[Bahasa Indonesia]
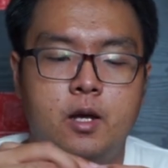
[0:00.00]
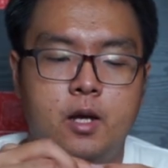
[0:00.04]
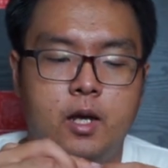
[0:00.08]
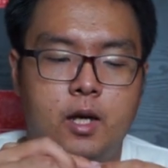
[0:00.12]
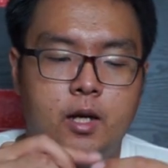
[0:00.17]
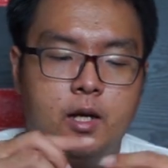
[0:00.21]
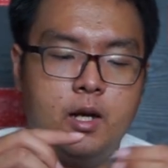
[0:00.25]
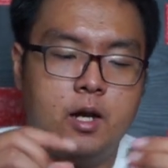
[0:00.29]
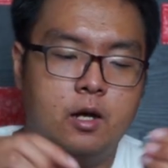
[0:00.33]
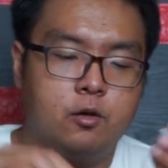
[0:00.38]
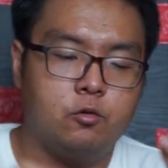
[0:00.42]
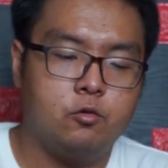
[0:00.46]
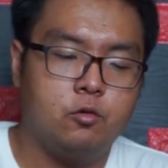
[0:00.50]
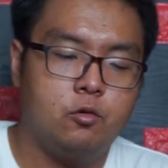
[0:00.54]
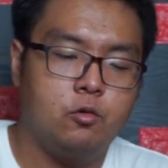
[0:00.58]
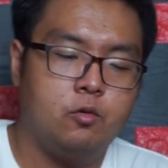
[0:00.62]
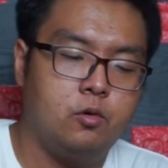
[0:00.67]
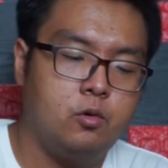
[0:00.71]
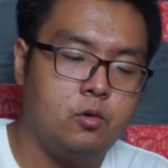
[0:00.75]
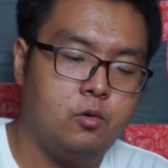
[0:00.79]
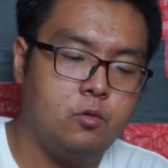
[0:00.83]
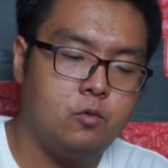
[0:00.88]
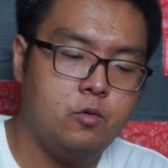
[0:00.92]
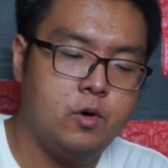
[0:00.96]
Ini
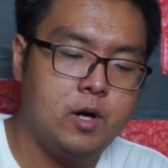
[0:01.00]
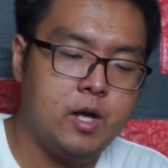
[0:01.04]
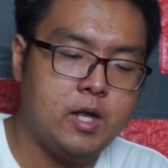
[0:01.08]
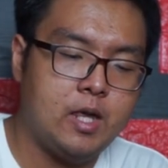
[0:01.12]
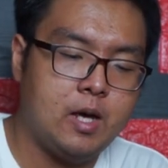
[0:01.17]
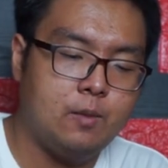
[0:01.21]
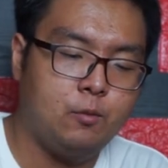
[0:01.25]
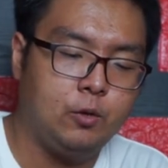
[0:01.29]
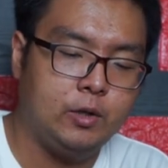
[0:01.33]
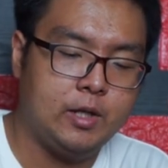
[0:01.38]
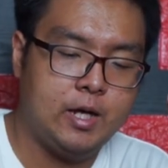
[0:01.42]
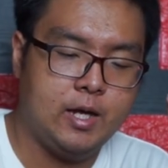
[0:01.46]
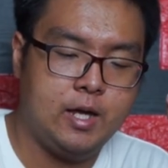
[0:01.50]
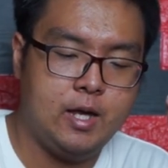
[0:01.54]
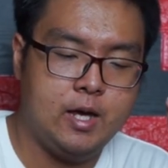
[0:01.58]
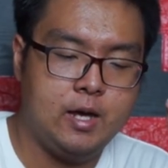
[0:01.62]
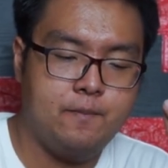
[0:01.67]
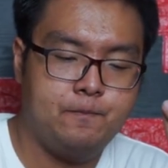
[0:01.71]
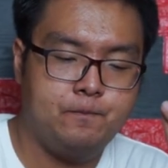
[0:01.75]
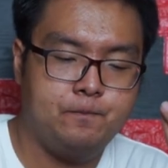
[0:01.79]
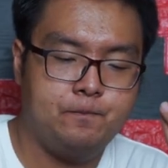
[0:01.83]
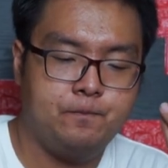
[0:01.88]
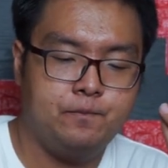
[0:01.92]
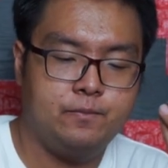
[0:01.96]
langsung gue cabut
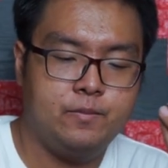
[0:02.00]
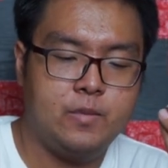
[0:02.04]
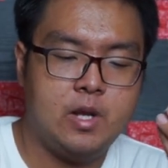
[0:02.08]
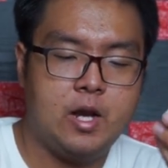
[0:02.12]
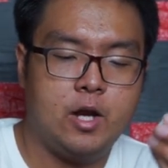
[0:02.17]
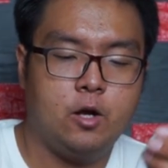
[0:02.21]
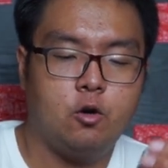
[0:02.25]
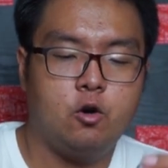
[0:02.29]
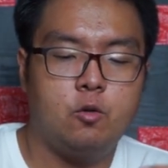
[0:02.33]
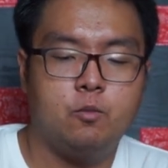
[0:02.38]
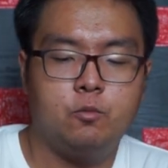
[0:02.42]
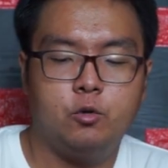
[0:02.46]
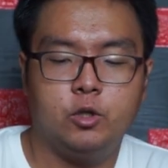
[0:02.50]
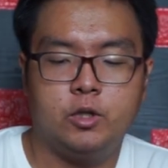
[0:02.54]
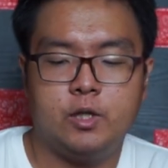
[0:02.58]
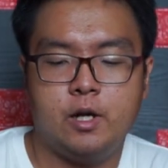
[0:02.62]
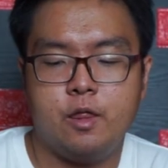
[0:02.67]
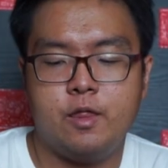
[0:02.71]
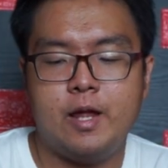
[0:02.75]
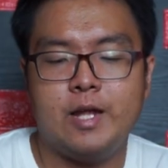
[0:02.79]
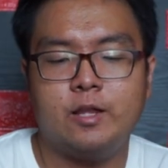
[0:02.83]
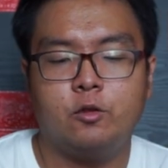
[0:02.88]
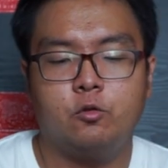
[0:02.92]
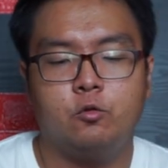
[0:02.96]
aja dari
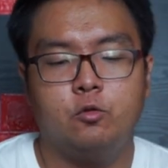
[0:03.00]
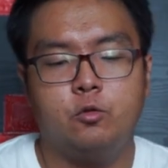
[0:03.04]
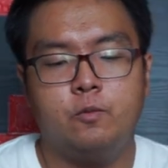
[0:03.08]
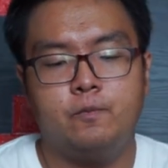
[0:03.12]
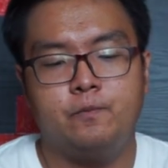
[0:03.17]
komputer satu